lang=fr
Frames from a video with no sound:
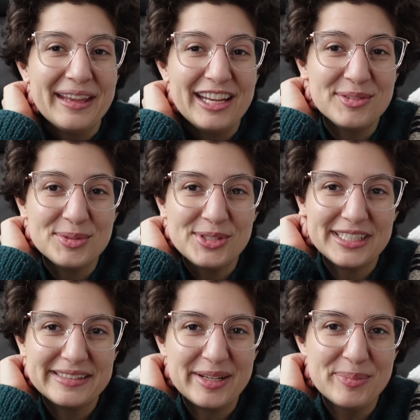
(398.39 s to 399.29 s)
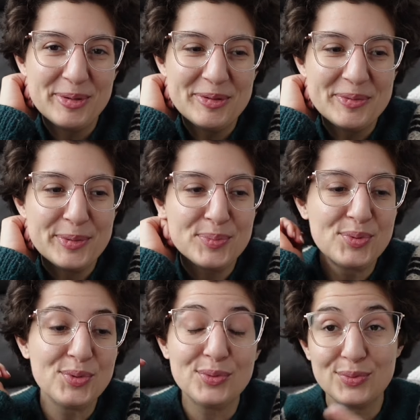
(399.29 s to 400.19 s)
Et je me suis dit que c'était le bon moment
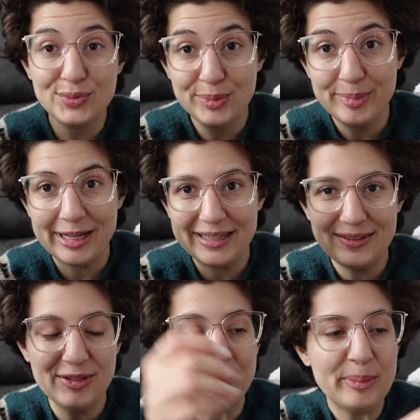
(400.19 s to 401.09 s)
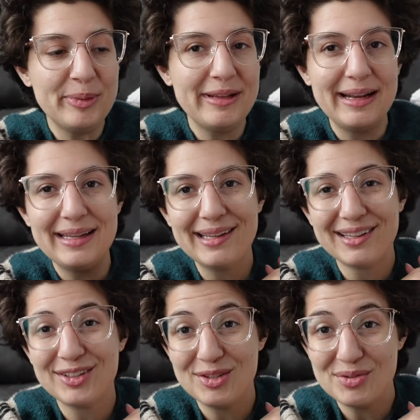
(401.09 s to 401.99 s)
pour vous parler de ma pile à lire
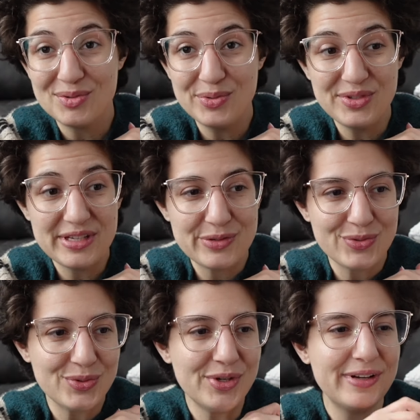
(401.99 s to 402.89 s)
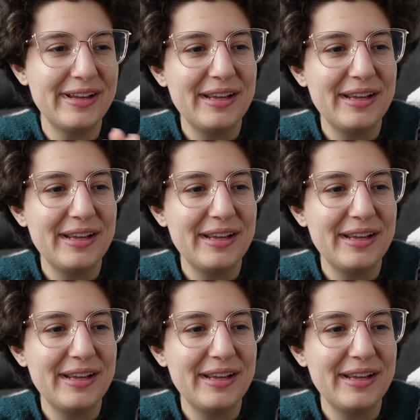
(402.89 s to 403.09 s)
du séjour